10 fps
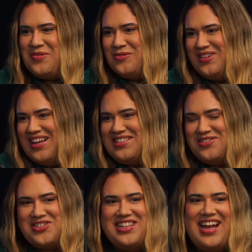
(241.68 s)
com 10
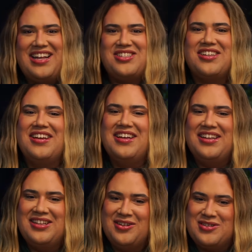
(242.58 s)
anos de idade.
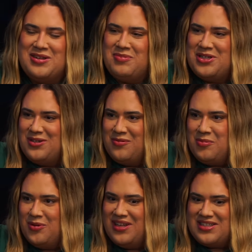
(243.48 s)
Então eu sempre tive um
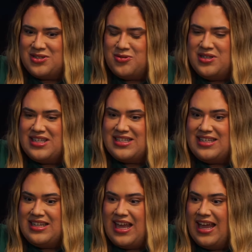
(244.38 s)
pouco dessas coisas
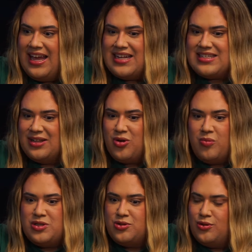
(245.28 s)
e é engraçado como
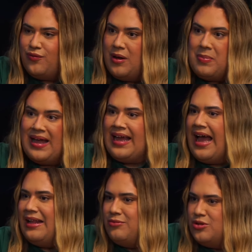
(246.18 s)
isso tudo foi
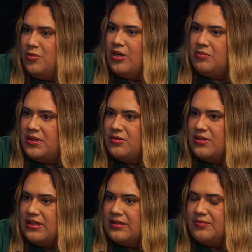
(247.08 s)
apagado de uma hora para
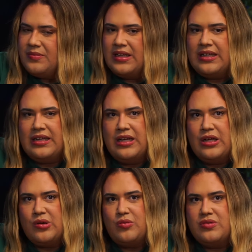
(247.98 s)
outra, né?
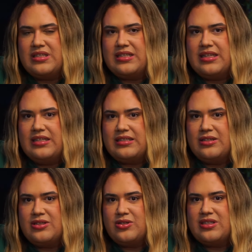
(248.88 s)
com 16
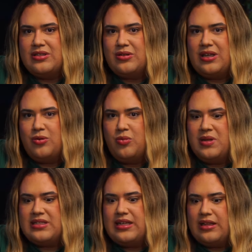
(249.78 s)
anos, eu sinto que eu
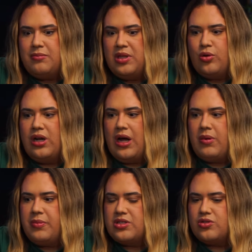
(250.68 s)
comecei a me tornar uma
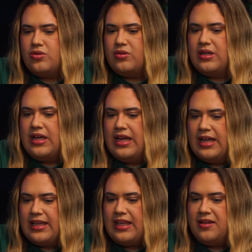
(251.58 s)
pessoa
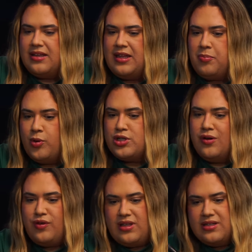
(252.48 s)
que, depois que eu
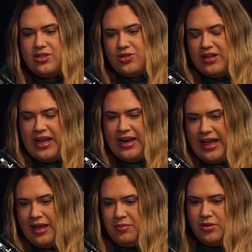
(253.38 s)
fui transicionar
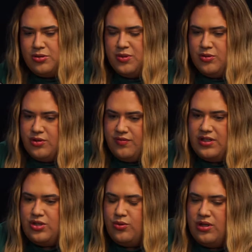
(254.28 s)
lá, pelos meus
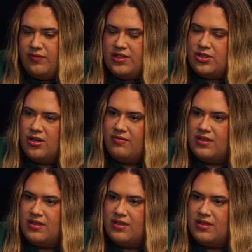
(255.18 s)
28, 29